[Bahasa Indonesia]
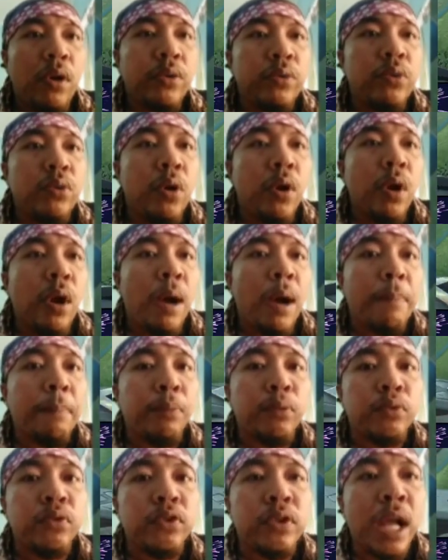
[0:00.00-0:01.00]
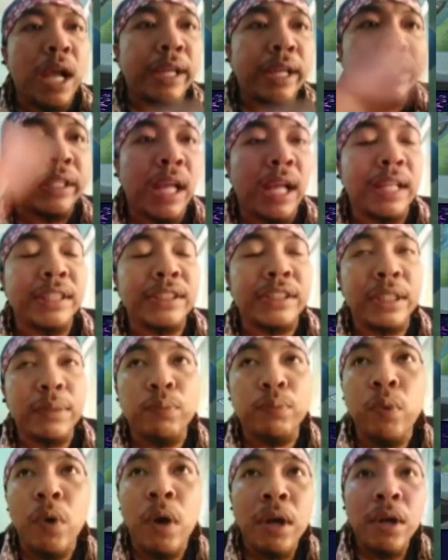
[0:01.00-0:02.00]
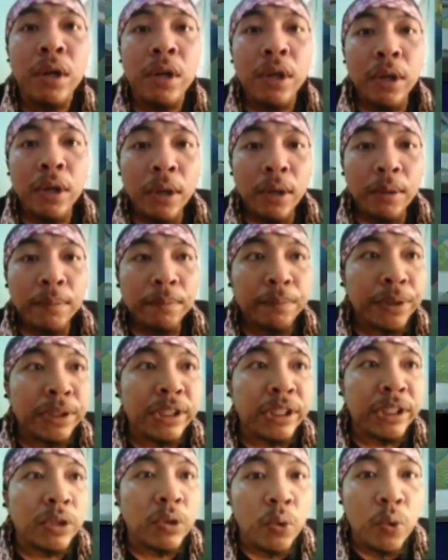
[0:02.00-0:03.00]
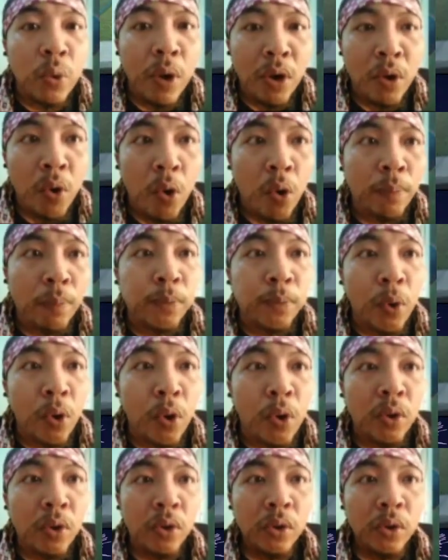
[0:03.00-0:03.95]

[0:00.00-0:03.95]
Ya ampun sakit anjir gua. Biji gua goblok.